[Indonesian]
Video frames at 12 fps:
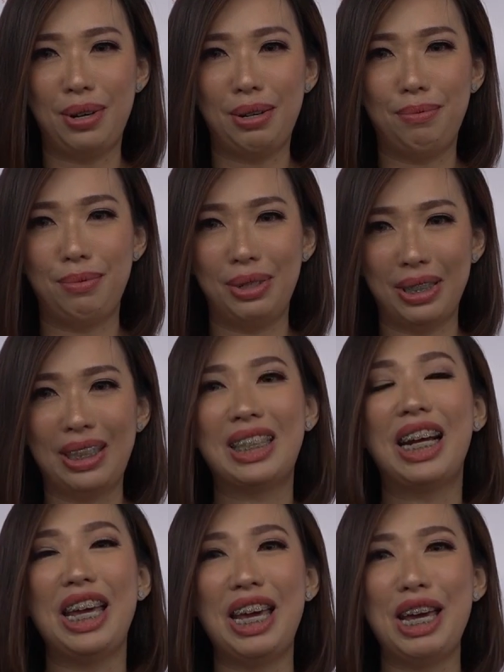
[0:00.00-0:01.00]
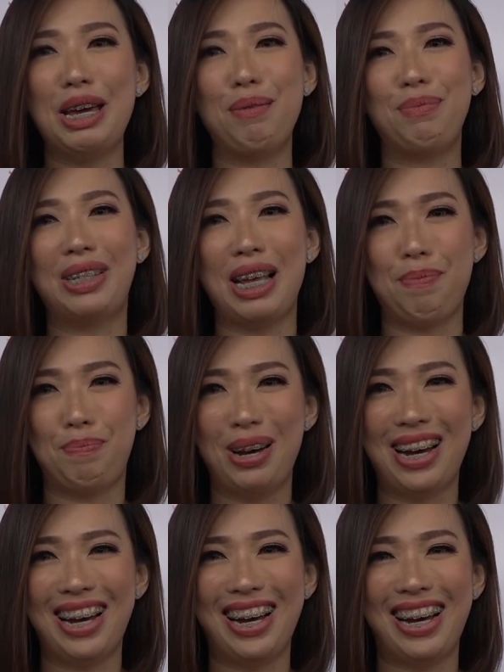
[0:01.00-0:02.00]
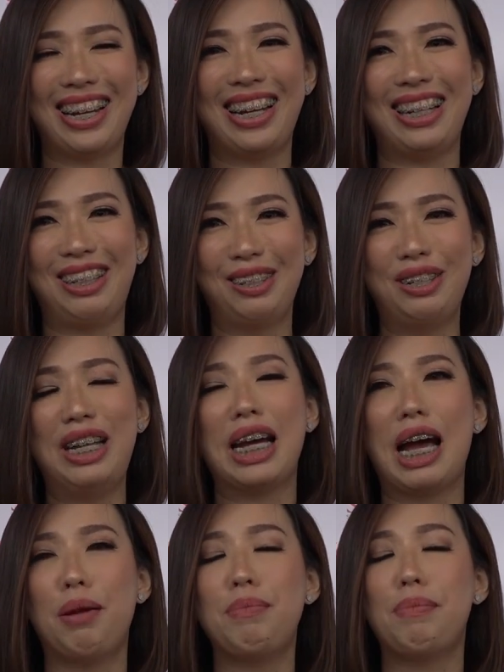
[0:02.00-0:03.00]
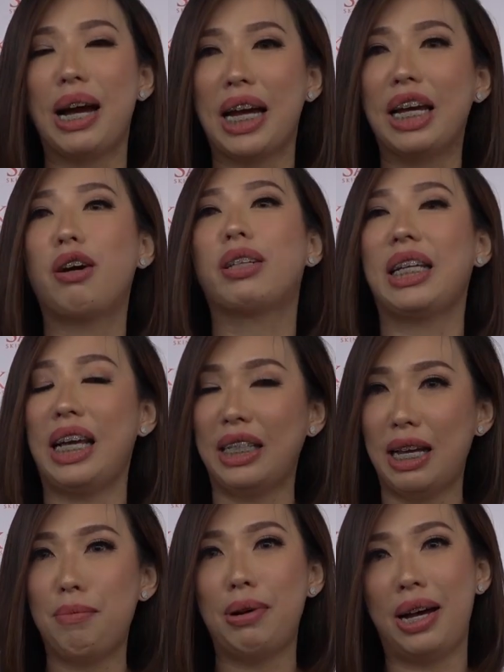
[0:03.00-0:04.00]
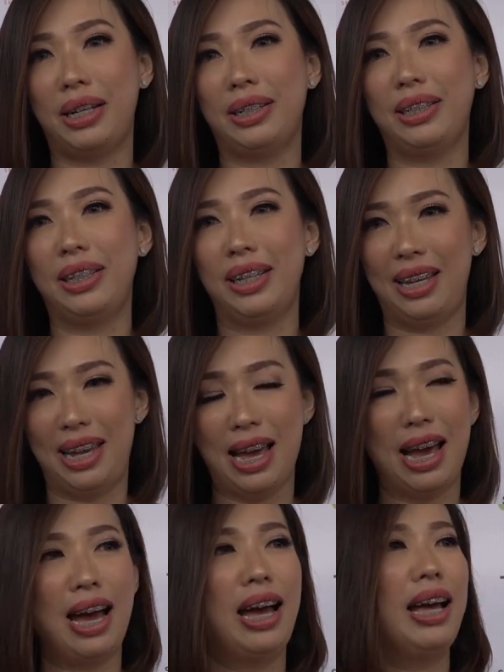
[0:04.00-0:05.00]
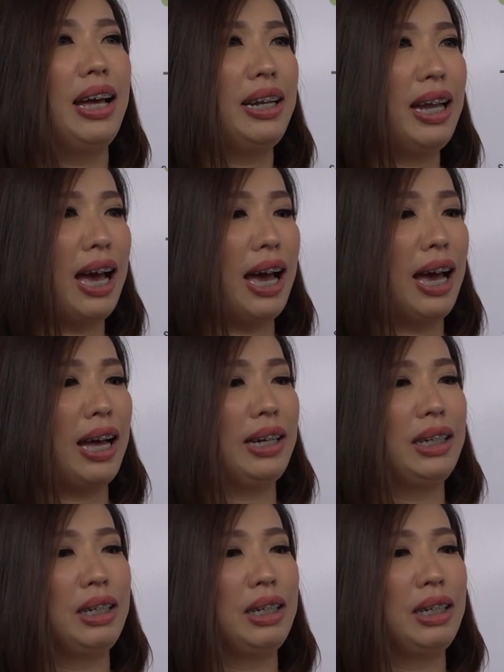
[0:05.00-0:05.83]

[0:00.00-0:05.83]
slim ya slim seper gitu dengan memakai korset yang nyaman ya dan